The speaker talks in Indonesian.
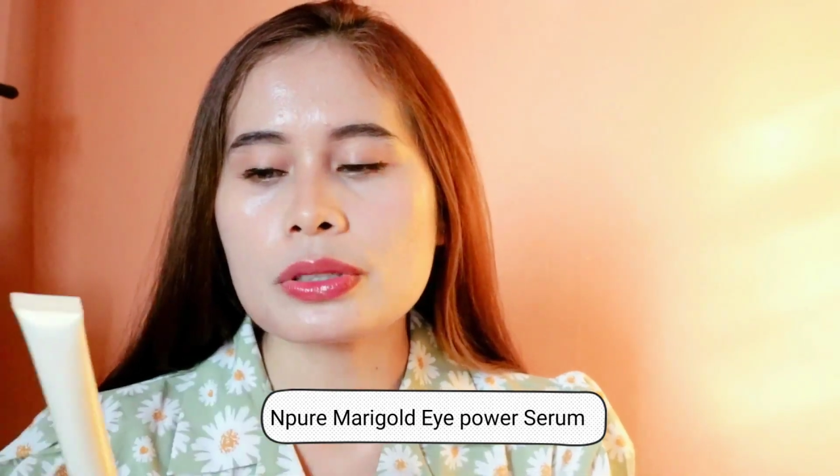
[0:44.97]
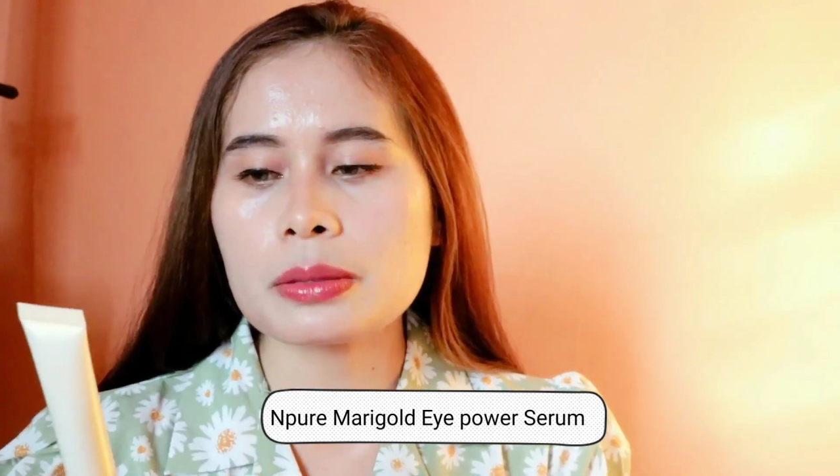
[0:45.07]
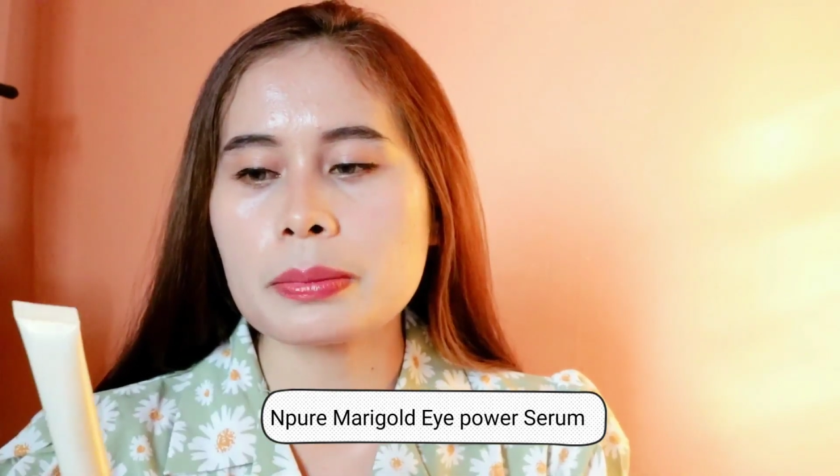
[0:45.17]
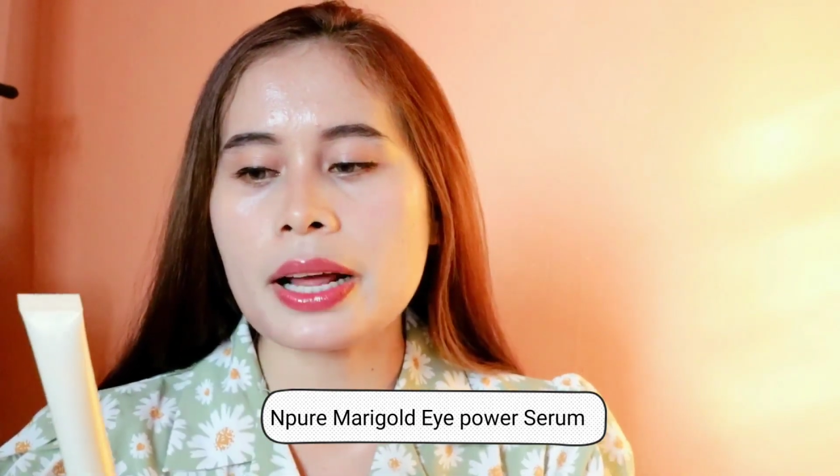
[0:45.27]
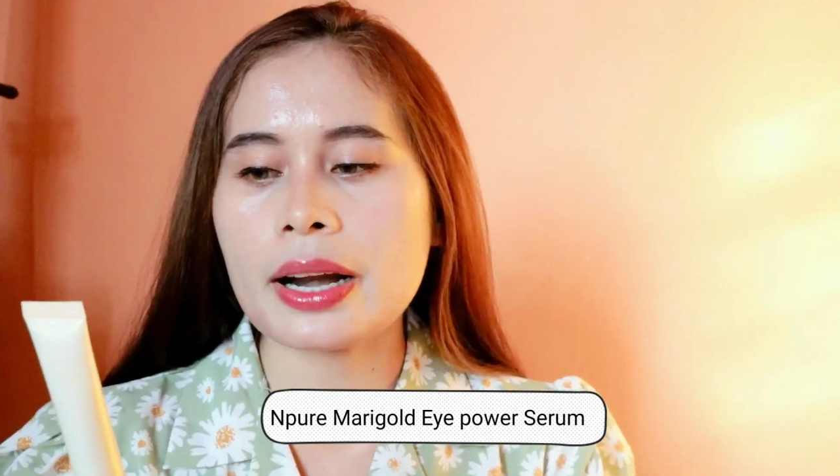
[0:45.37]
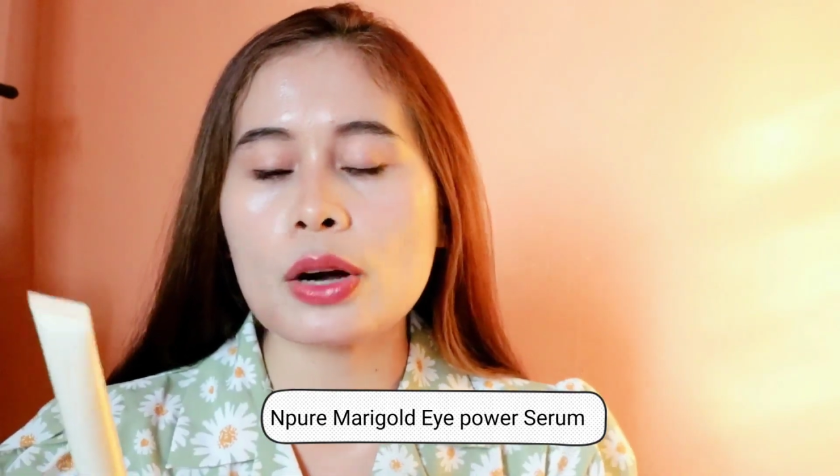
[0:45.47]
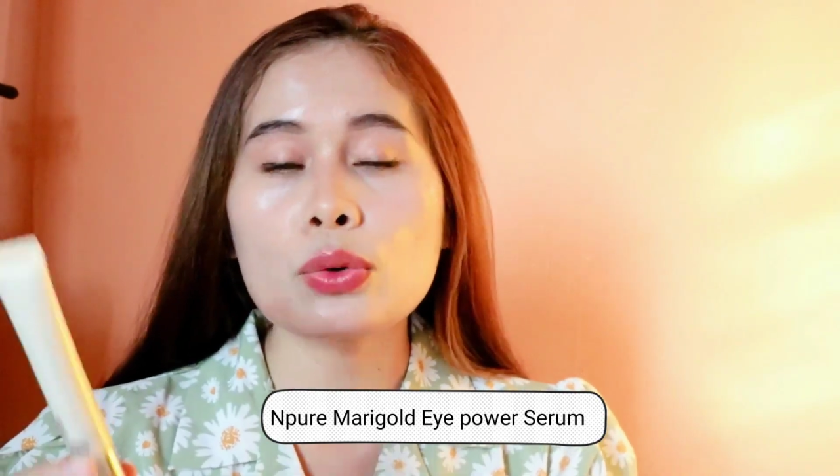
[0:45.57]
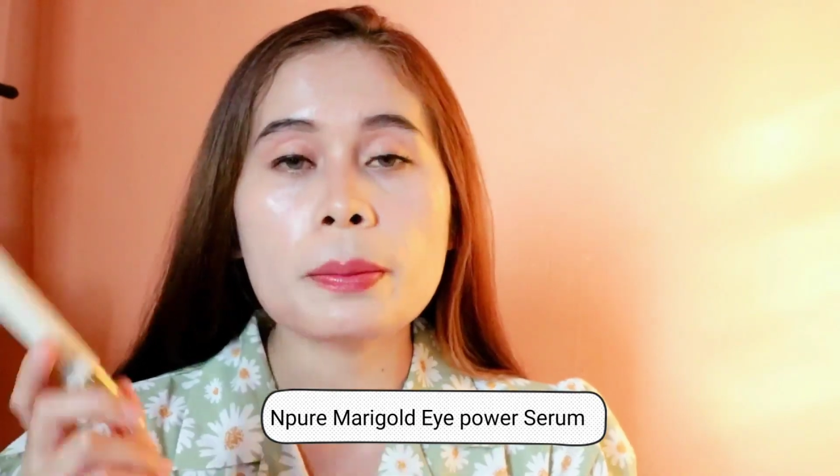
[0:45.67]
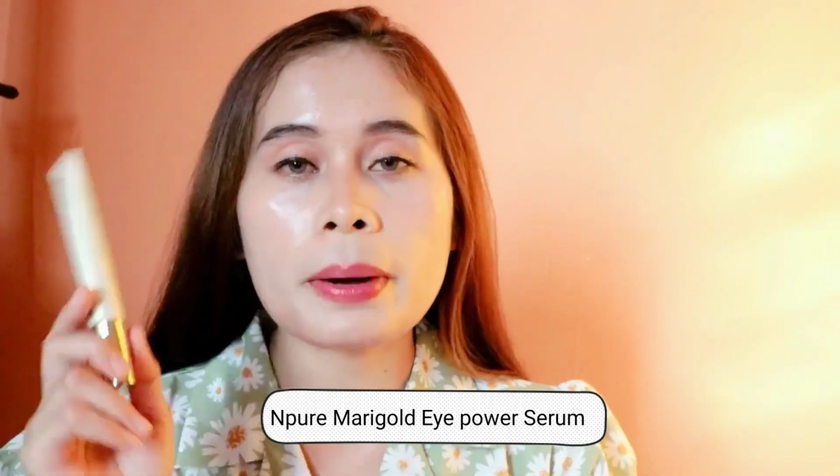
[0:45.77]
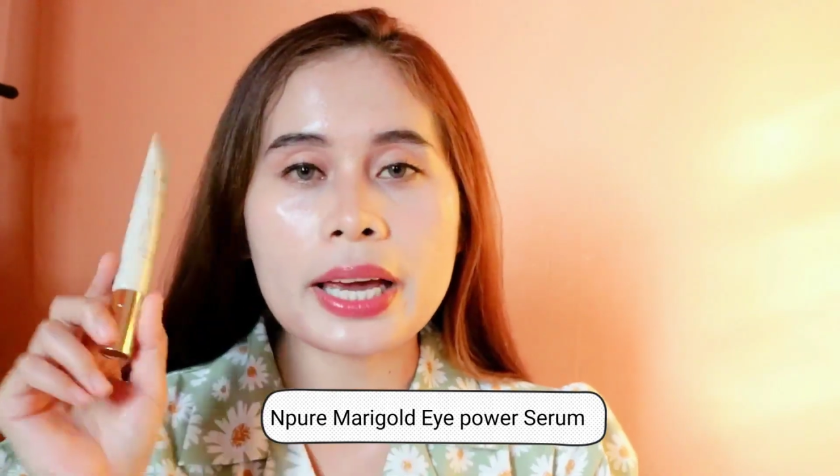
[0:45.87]
Sebenarnya
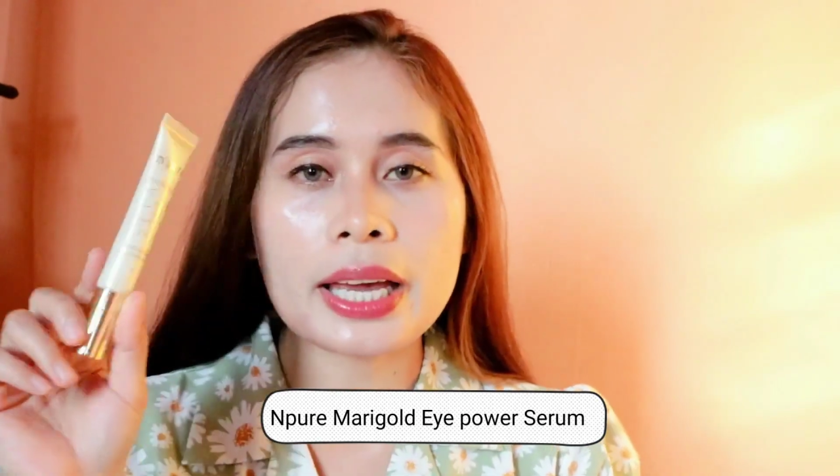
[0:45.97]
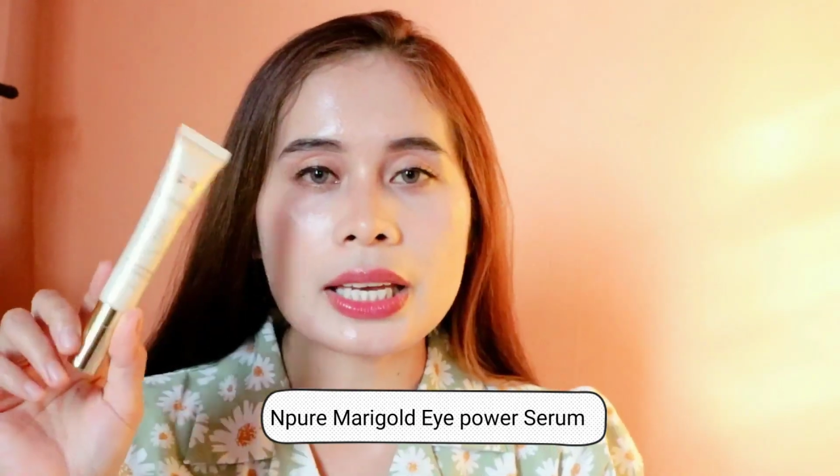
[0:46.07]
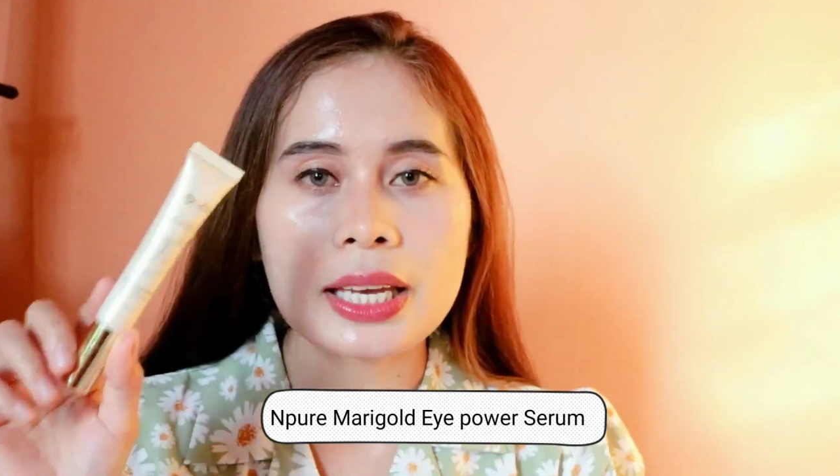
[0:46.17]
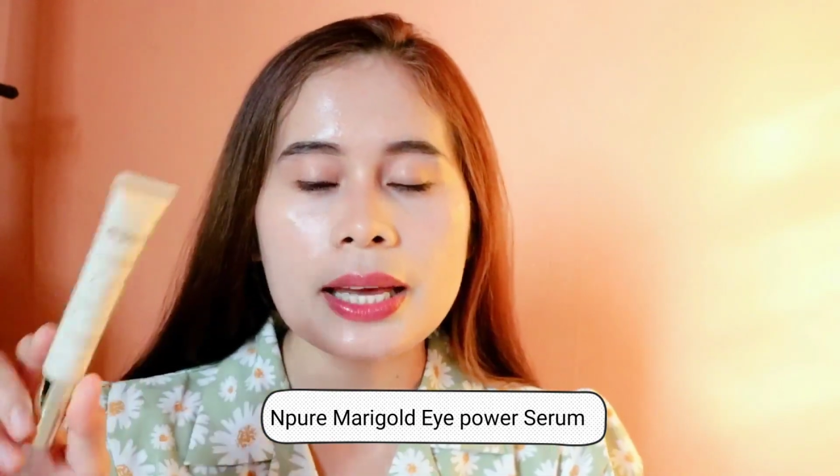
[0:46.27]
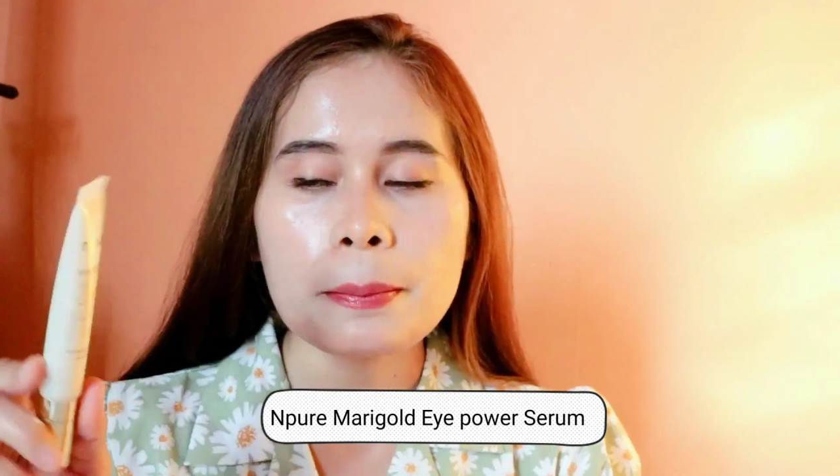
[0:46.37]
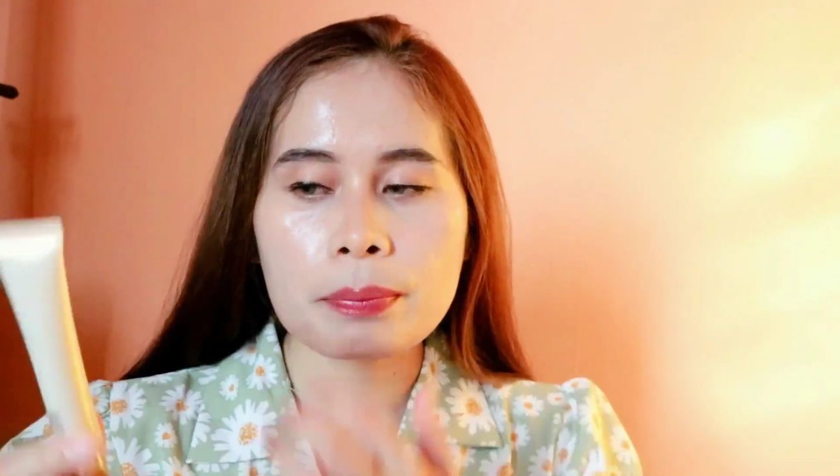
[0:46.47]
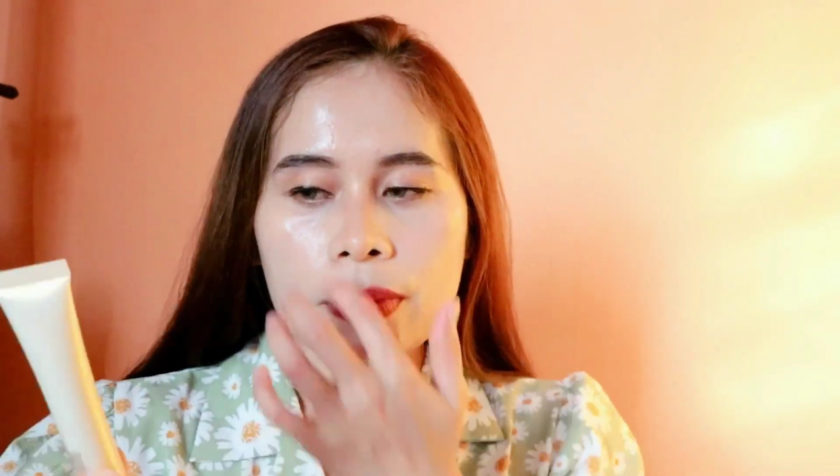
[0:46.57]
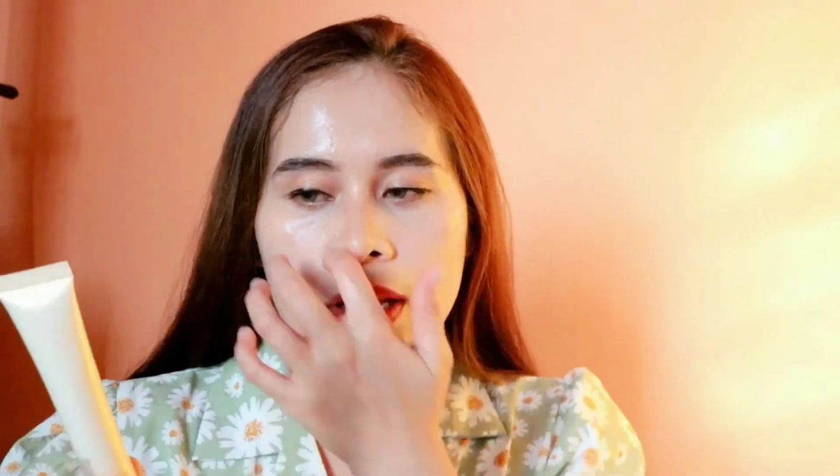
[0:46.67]
aku udah pakai ini.